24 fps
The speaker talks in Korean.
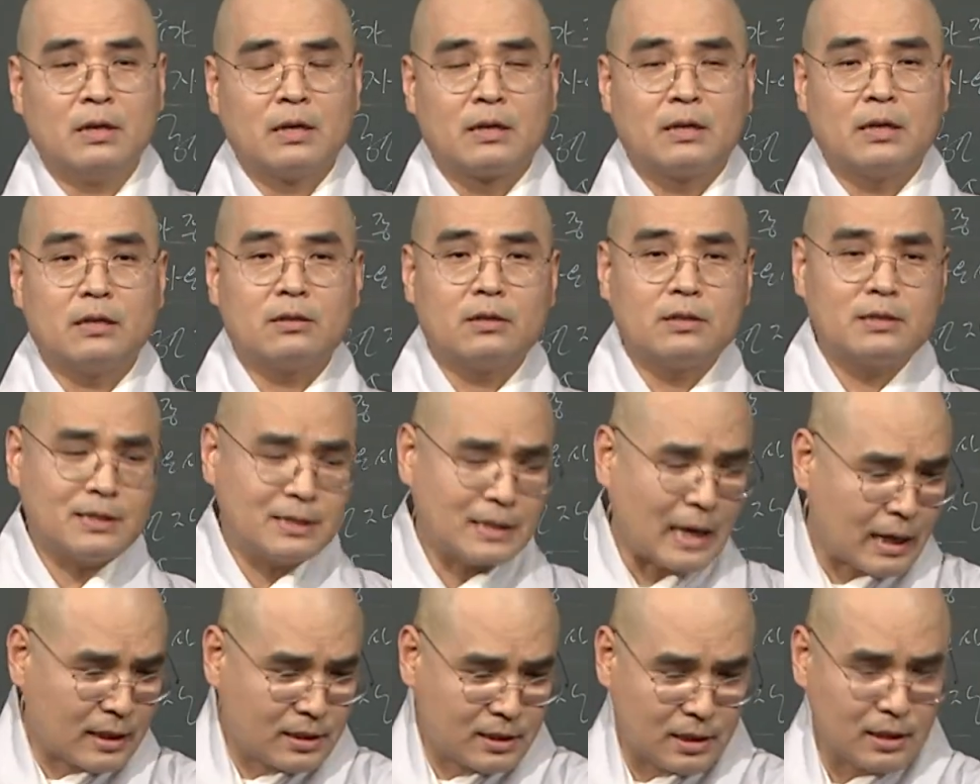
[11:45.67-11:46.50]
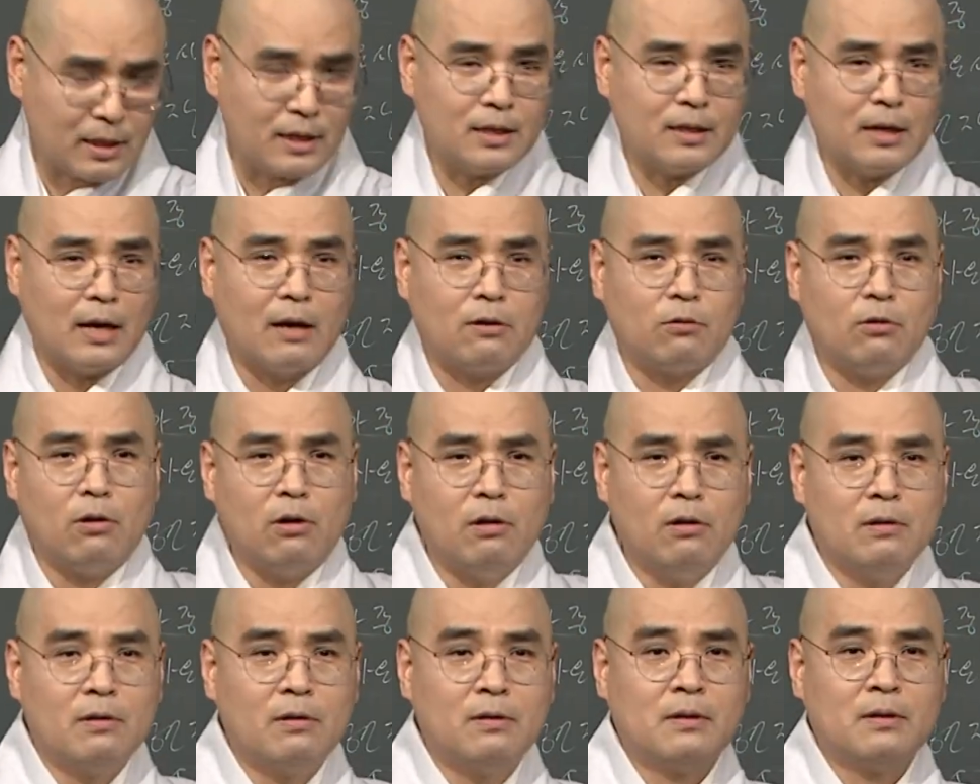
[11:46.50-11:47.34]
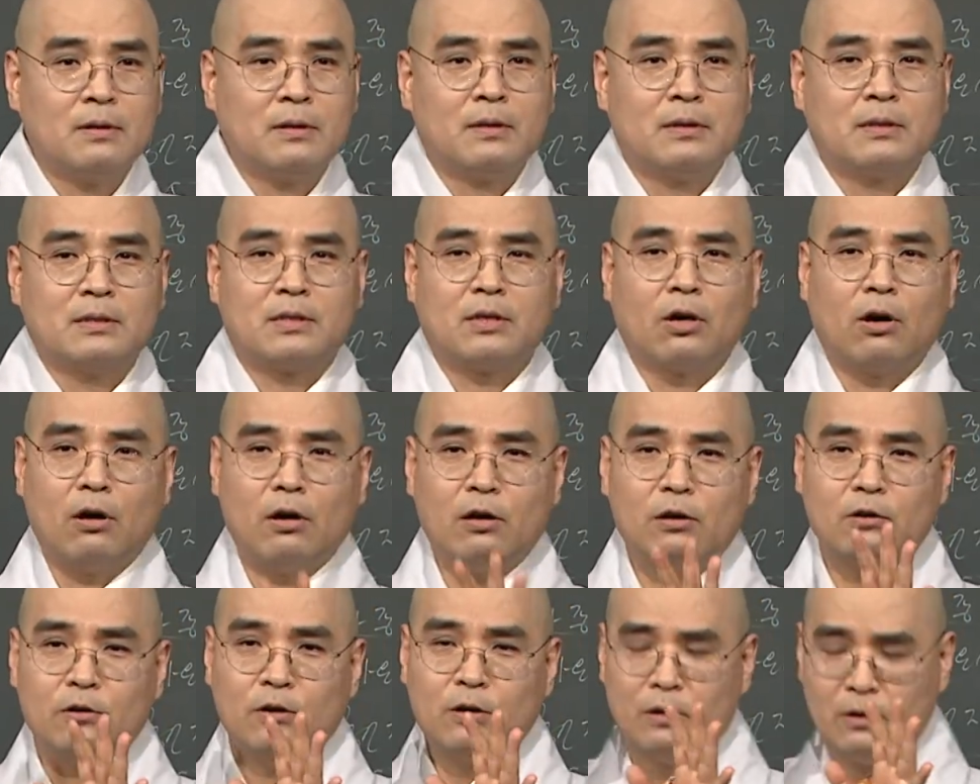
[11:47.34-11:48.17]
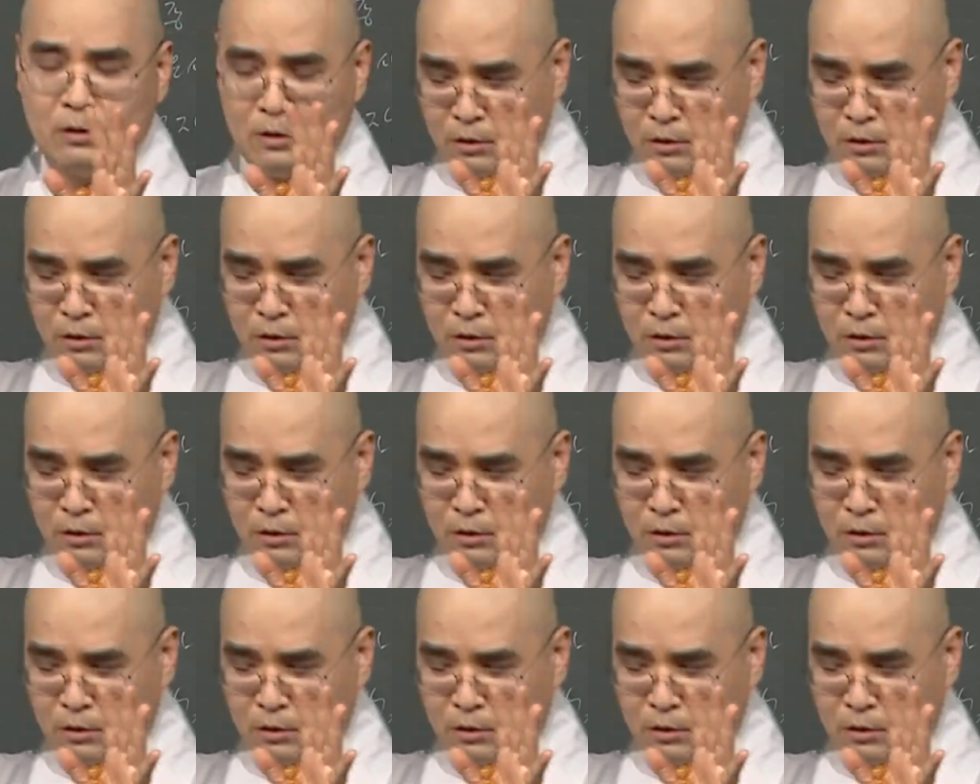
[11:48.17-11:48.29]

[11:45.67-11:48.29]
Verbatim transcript: 그래서 싹쓸이를 하고 저